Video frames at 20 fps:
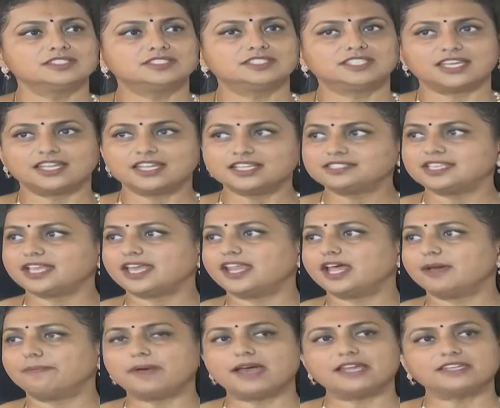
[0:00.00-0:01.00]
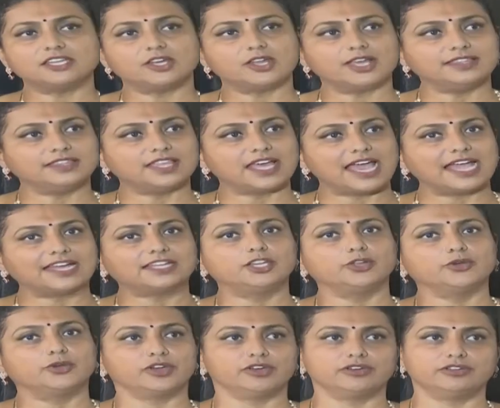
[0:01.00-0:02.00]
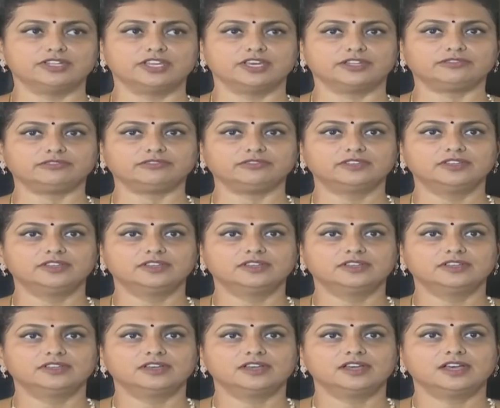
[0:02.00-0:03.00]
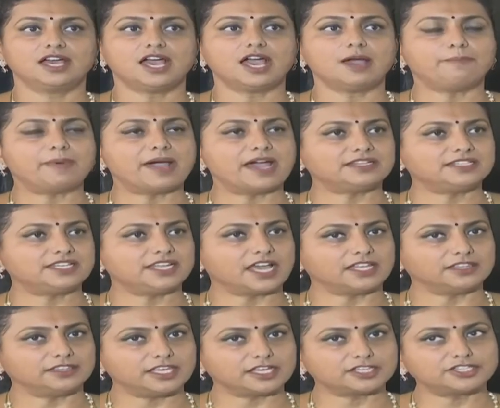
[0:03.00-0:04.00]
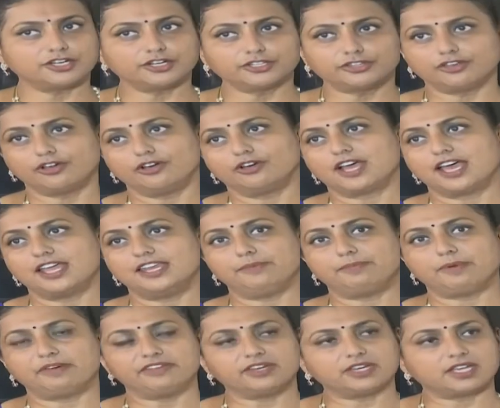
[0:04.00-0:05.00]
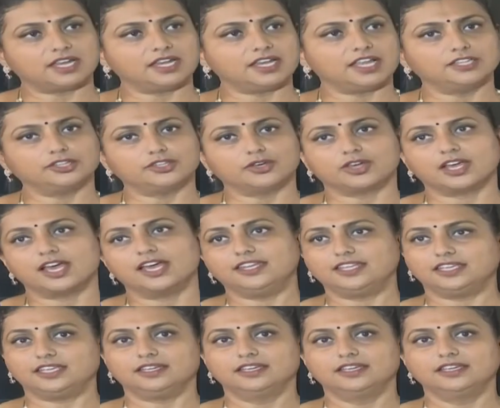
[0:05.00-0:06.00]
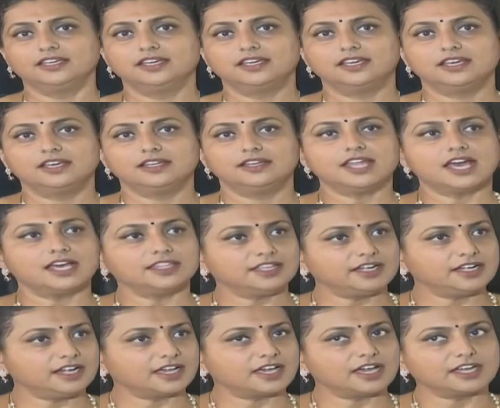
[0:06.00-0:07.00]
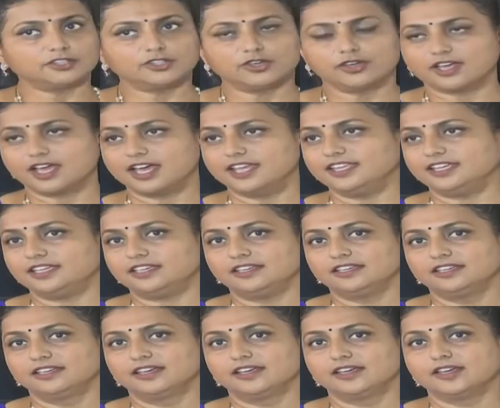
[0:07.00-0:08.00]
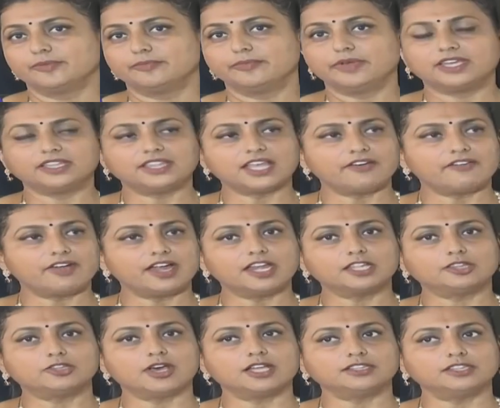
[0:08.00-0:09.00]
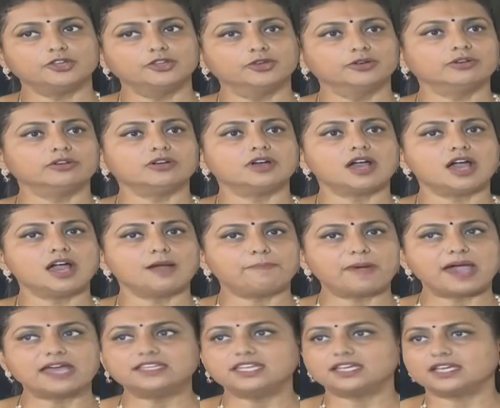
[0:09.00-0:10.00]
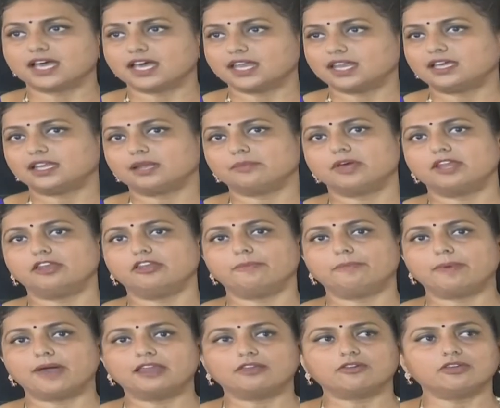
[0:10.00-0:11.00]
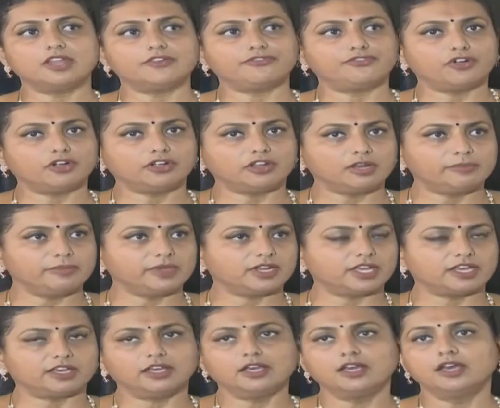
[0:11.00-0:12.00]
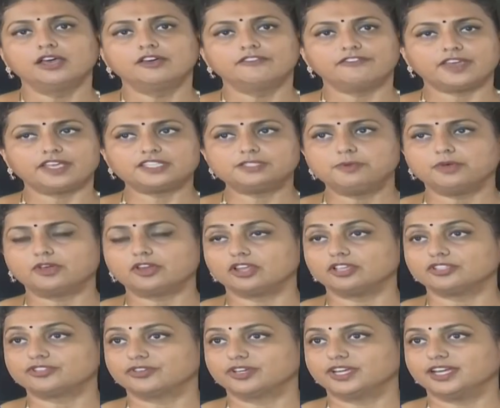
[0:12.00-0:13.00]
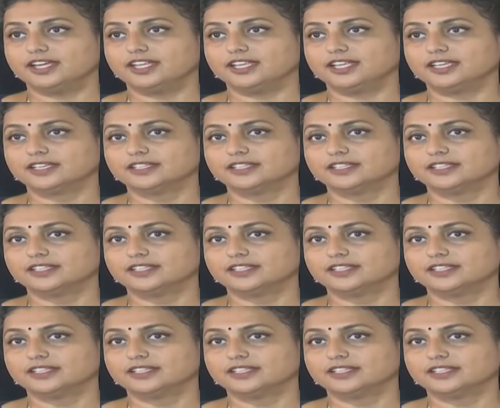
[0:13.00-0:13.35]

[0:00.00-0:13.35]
జనసేన పార్టీలో ఎంత యాక్టివ్గా ఉన్నారు ఆ పార్టీ అధ్యక్షుడితో కానీ పవన్ కళ్యాణ్తో కానీ నాదండ్ల గారితో కానీ మిగతా వాళ్ళతో అతను ఆ పార్టీ కార్యక్రమాల్లో పాల్గొన్న ఫోటోలు మీరు ఫేస్బుక్లో చూడండి